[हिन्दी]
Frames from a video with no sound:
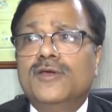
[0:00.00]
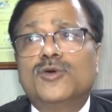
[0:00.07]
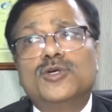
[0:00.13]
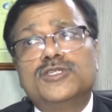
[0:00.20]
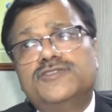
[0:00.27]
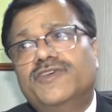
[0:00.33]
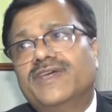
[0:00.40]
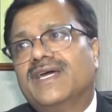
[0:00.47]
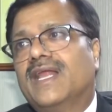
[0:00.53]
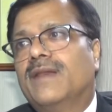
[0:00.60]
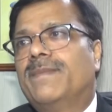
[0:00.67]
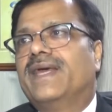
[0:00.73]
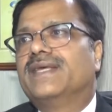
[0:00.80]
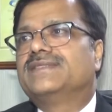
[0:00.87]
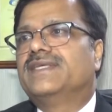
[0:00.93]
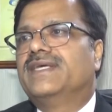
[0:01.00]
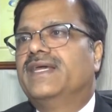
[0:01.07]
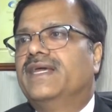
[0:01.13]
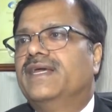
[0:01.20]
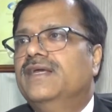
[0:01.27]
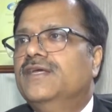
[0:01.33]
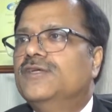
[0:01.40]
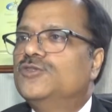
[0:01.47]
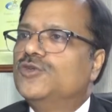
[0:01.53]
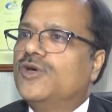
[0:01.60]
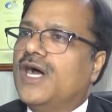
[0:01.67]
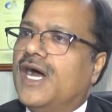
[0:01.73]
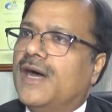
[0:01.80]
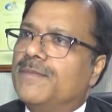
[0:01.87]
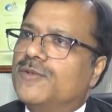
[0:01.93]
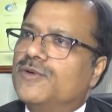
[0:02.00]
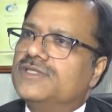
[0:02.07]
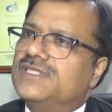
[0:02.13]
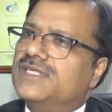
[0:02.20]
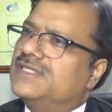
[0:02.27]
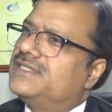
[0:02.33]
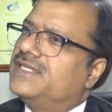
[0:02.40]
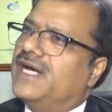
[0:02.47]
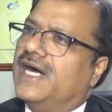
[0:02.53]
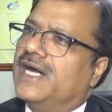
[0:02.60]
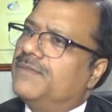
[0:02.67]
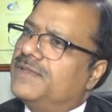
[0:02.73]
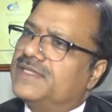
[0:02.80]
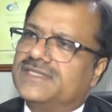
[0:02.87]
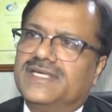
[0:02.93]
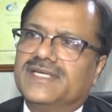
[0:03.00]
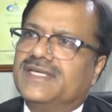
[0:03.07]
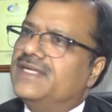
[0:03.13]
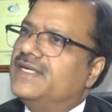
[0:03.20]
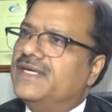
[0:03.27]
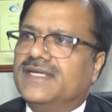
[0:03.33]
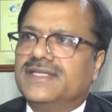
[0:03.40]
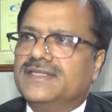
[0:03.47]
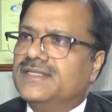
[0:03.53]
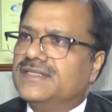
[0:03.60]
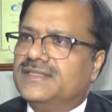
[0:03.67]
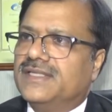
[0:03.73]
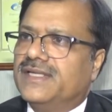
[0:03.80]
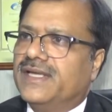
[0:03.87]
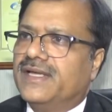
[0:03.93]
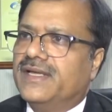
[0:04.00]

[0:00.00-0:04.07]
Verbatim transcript: कुछ विकल्प ऐसे हैं जो आपको छः से आठ परसेंट की रिटर्न देते